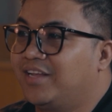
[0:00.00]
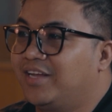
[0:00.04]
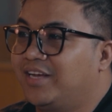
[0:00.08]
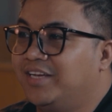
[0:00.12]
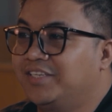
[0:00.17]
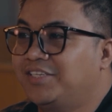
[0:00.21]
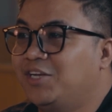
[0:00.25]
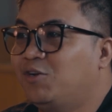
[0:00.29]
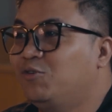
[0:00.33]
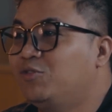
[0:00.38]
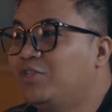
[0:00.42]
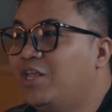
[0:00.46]

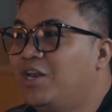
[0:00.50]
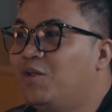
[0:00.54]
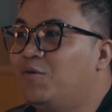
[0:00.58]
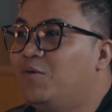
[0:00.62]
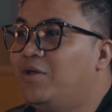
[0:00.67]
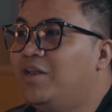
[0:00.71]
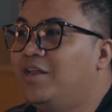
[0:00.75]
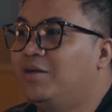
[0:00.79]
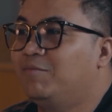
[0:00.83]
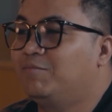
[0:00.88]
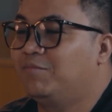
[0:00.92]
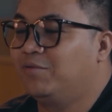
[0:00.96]
Kasi kung
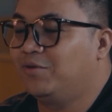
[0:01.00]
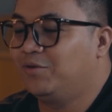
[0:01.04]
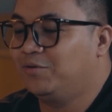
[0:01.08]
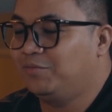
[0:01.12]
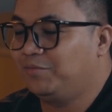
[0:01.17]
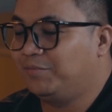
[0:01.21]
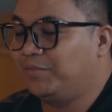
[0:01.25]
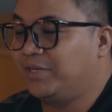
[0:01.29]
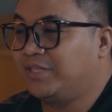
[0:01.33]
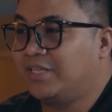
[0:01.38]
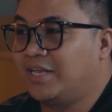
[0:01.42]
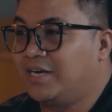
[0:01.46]
dalawa lang
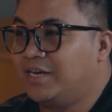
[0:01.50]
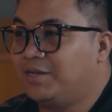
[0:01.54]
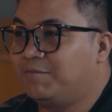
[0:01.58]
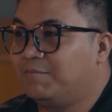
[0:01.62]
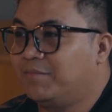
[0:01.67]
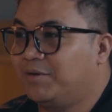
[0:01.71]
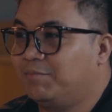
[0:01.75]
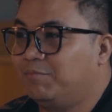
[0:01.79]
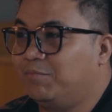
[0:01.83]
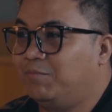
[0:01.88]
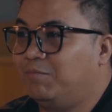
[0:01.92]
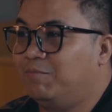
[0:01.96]
bro, madaling
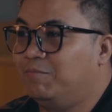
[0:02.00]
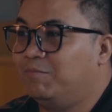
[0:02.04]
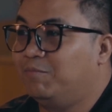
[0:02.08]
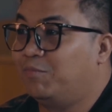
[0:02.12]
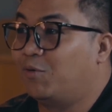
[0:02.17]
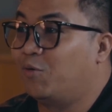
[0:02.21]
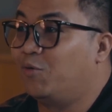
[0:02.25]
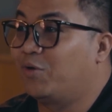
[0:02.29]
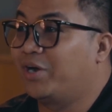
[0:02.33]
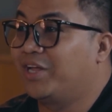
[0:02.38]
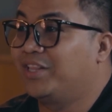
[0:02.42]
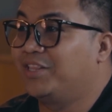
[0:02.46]

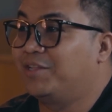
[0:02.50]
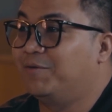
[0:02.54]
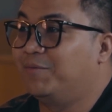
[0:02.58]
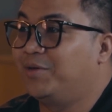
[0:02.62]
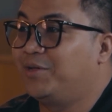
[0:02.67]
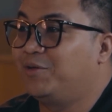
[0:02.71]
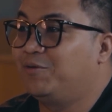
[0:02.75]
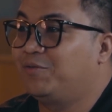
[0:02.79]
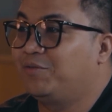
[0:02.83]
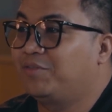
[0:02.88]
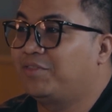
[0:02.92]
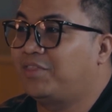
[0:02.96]
mabroken, di ba?
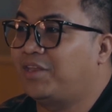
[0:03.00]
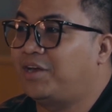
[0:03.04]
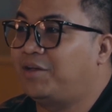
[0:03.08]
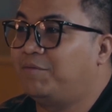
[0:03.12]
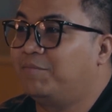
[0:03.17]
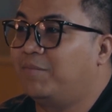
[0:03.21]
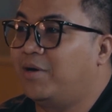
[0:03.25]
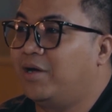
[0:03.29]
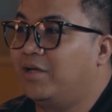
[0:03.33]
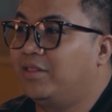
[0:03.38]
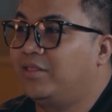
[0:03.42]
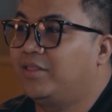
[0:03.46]
Yung three
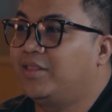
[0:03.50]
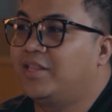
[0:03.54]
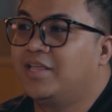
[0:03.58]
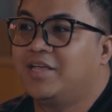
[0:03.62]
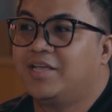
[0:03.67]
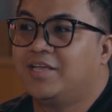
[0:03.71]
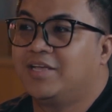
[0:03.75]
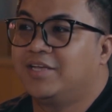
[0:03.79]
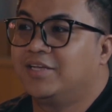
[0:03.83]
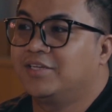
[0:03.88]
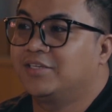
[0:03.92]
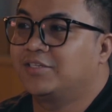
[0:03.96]
bond,
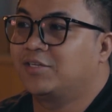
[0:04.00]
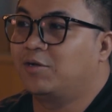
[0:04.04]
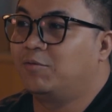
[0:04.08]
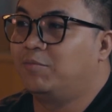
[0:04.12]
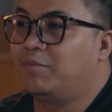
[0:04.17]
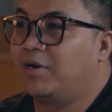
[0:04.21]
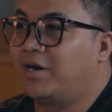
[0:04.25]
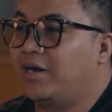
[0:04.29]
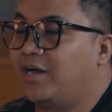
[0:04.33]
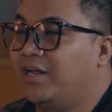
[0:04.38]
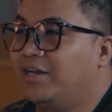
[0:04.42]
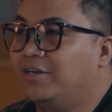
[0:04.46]

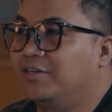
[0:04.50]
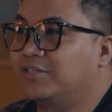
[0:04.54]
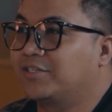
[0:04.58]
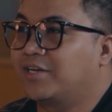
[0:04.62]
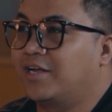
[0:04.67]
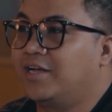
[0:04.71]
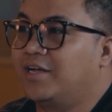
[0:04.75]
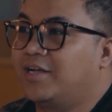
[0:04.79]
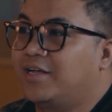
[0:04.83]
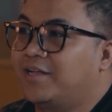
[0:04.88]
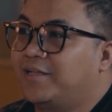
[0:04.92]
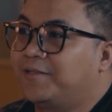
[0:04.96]
sobrang ano
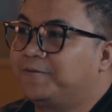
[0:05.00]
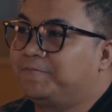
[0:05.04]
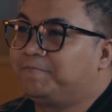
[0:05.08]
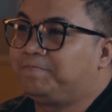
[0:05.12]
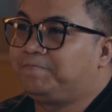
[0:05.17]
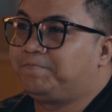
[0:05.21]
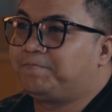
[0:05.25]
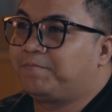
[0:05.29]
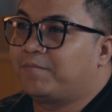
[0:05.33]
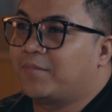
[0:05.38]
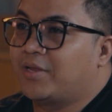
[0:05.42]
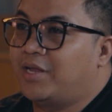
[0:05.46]
siya.
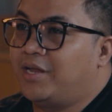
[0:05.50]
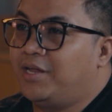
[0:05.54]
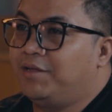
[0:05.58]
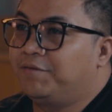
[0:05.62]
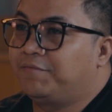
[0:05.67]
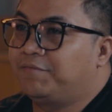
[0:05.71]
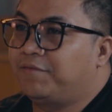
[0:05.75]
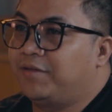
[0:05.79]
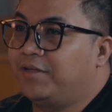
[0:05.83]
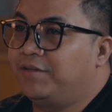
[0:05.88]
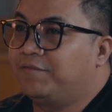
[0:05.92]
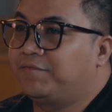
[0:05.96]

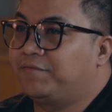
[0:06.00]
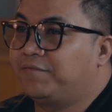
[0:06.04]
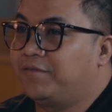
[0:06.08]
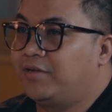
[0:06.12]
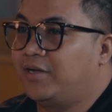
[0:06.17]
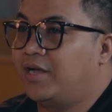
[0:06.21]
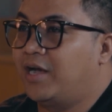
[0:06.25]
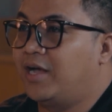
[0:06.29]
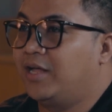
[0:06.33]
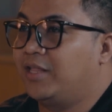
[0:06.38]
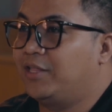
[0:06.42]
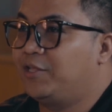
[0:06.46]
If, if
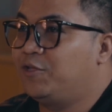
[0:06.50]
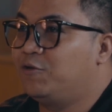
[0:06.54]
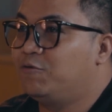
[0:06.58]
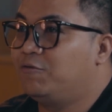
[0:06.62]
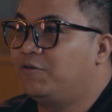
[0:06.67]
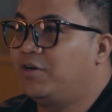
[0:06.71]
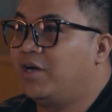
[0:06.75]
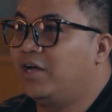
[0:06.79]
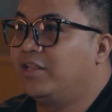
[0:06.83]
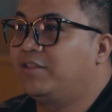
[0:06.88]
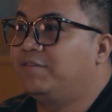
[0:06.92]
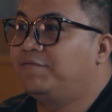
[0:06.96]
God,
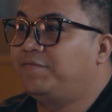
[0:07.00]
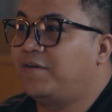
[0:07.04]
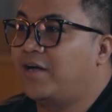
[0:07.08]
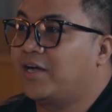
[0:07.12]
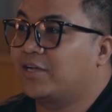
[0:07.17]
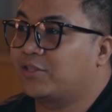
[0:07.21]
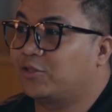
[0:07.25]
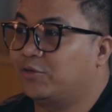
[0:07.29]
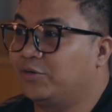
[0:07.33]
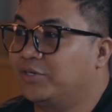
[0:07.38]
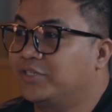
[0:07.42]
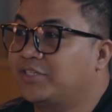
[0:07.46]
yung God
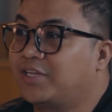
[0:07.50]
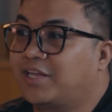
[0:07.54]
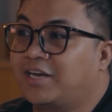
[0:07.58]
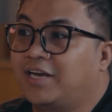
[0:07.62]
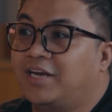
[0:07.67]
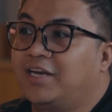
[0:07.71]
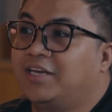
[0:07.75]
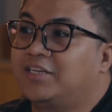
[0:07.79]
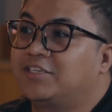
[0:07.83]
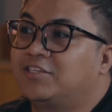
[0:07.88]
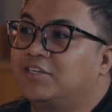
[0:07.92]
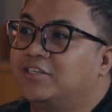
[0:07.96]
factor sa
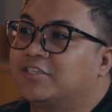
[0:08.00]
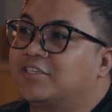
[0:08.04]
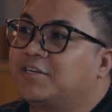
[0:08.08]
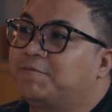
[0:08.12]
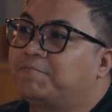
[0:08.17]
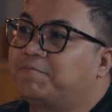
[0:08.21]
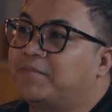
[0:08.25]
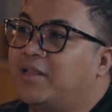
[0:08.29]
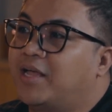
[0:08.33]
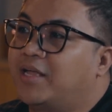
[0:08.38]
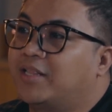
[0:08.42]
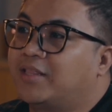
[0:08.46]
relationship
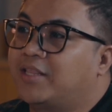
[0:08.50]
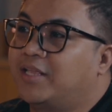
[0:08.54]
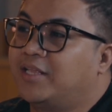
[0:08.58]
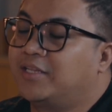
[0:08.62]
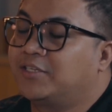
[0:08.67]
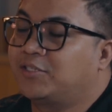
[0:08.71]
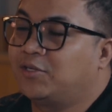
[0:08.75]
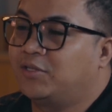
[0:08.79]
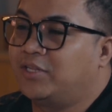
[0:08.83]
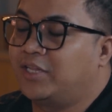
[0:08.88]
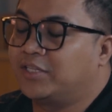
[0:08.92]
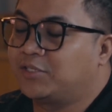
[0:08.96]
natin.
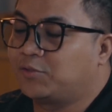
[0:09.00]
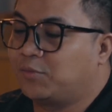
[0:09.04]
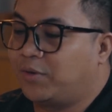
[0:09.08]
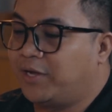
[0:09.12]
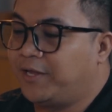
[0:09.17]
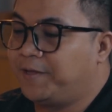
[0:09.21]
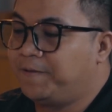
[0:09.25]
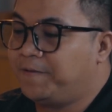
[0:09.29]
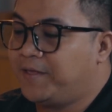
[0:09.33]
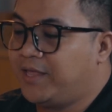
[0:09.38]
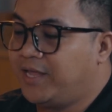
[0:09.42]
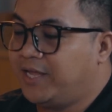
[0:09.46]
So that's
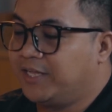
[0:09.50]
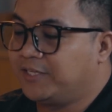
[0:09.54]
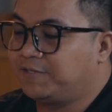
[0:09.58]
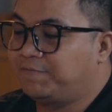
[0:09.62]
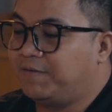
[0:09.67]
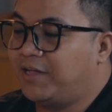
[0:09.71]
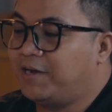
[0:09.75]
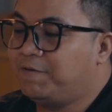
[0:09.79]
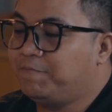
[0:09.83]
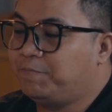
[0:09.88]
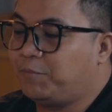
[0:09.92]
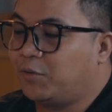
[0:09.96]
why it's
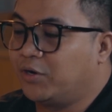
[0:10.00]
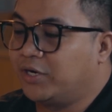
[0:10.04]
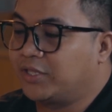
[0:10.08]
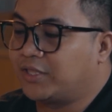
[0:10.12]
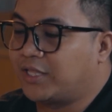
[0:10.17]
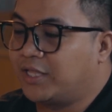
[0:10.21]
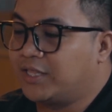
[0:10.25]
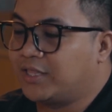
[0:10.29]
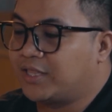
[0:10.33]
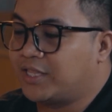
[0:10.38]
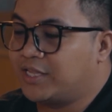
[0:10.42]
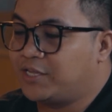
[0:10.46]
very
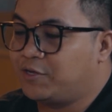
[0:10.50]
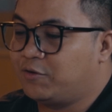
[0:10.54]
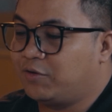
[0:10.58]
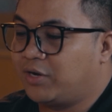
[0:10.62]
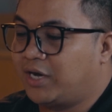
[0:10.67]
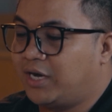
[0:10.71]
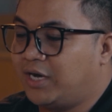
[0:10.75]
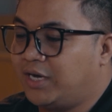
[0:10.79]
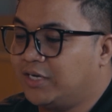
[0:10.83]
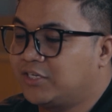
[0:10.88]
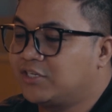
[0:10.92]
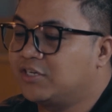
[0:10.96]
important na yung
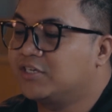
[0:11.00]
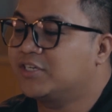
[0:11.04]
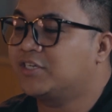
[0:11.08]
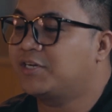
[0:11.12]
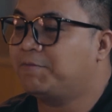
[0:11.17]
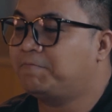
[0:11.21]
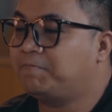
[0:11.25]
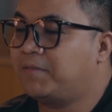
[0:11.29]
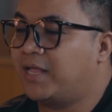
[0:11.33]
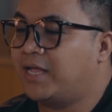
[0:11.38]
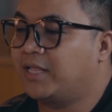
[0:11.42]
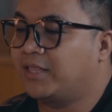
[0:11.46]

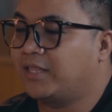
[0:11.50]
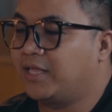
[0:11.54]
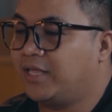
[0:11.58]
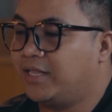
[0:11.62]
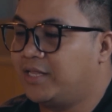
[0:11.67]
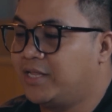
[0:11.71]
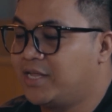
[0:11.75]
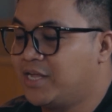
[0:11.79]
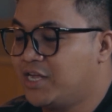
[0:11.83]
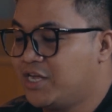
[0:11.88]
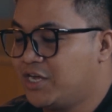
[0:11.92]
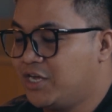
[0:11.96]
relationship
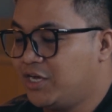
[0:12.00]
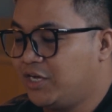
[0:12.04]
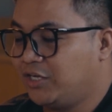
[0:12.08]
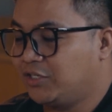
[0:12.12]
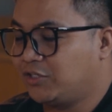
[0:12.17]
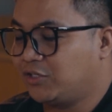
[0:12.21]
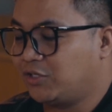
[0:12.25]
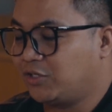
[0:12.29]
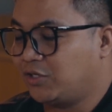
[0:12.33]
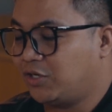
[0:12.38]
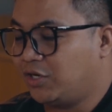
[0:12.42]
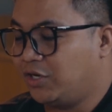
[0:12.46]
natin,
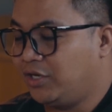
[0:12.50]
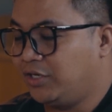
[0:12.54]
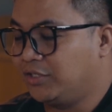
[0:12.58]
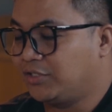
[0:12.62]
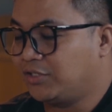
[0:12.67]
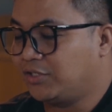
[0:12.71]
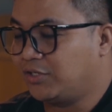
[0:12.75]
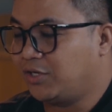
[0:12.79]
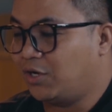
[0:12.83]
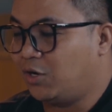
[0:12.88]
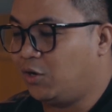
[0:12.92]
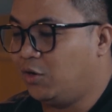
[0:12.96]
it's,
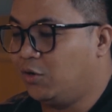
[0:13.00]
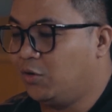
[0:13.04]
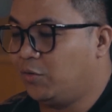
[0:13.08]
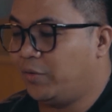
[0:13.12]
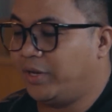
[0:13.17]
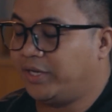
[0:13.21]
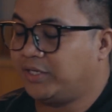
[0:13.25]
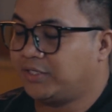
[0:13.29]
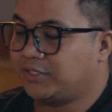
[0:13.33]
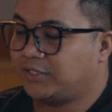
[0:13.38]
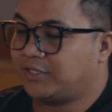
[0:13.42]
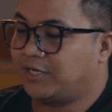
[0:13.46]
it's
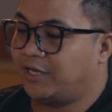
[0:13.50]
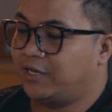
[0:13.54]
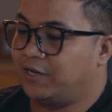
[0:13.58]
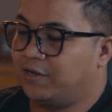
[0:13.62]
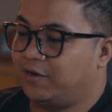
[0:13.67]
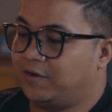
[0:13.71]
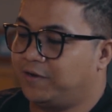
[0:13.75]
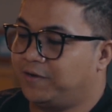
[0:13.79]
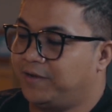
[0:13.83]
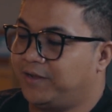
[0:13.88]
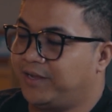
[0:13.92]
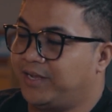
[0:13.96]
always
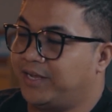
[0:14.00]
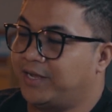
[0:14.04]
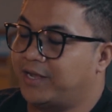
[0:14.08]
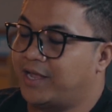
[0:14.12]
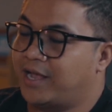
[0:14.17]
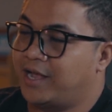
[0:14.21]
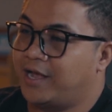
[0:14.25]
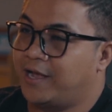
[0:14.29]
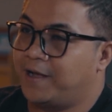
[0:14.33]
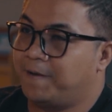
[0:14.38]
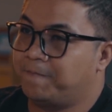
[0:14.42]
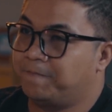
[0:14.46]
ano,
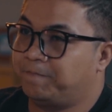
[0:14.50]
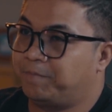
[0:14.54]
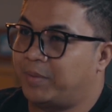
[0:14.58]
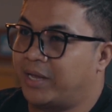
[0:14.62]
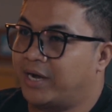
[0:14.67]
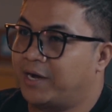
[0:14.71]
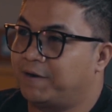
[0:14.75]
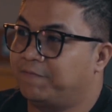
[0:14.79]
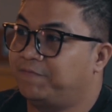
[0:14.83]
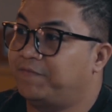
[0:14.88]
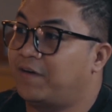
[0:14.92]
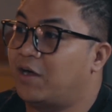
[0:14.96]
um,
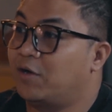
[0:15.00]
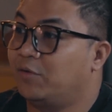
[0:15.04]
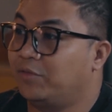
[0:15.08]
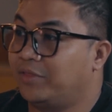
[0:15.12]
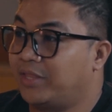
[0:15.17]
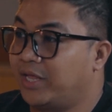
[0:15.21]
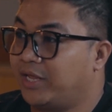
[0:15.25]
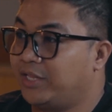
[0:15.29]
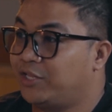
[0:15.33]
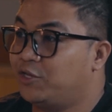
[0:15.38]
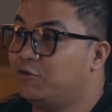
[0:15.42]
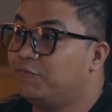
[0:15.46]
parang
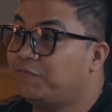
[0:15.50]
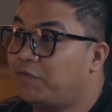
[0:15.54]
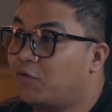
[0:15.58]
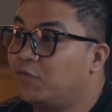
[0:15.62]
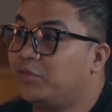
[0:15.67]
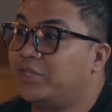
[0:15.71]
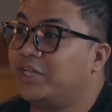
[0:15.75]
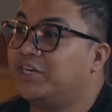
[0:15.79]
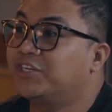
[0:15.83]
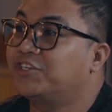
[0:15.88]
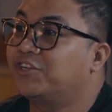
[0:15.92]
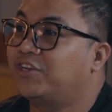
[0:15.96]
founded, yung
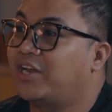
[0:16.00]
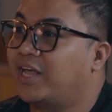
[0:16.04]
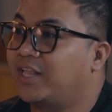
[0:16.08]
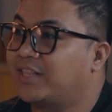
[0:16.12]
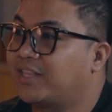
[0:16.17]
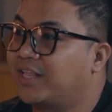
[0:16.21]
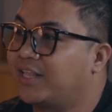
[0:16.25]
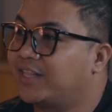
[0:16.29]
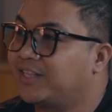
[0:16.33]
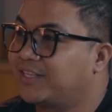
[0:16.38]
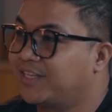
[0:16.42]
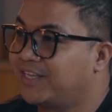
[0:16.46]
foundation
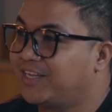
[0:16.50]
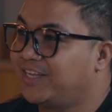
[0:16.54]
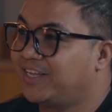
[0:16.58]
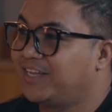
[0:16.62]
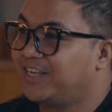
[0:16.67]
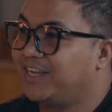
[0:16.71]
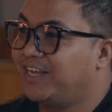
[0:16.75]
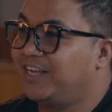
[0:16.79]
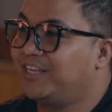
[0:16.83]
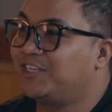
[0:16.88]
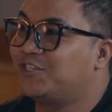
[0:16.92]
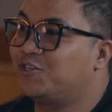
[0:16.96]
natin.
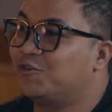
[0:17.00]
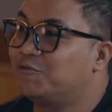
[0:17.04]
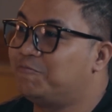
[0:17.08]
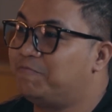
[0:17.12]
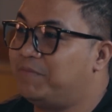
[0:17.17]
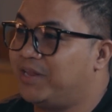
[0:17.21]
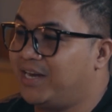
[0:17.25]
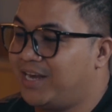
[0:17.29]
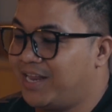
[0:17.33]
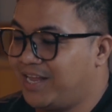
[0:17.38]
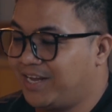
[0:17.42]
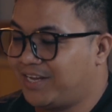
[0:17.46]
Ayun, it, it should, should
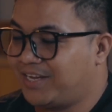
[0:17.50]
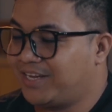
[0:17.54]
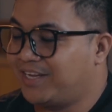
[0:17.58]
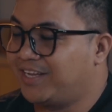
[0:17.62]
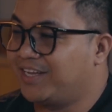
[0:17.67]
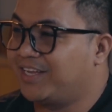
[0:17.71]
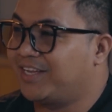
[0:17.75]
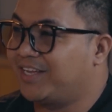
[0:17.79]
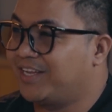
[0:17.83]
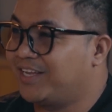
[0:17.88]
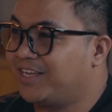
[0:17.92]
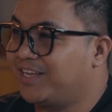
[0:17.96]
be like,
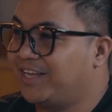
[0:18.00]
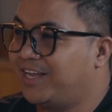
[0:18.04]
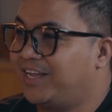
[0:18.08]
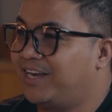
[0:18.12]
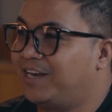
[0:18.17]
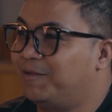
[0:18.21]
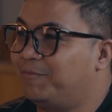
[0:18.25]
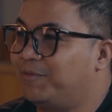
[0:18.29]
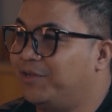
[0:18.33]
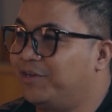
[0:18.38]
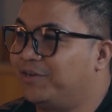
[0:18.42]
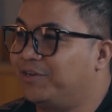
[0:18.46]

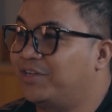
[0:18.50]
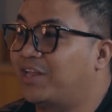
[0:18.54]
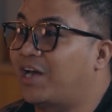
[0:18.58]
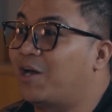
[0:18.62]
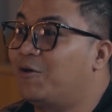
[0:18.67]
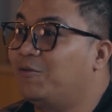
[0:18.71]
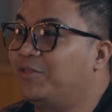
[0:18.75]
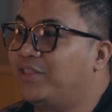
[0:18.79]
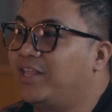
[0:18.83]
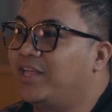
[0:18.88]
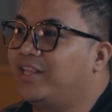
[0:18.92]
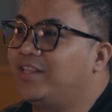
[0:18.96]
alam
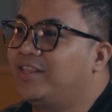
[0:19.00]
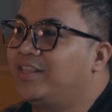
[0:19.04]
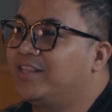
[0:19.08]
grounded.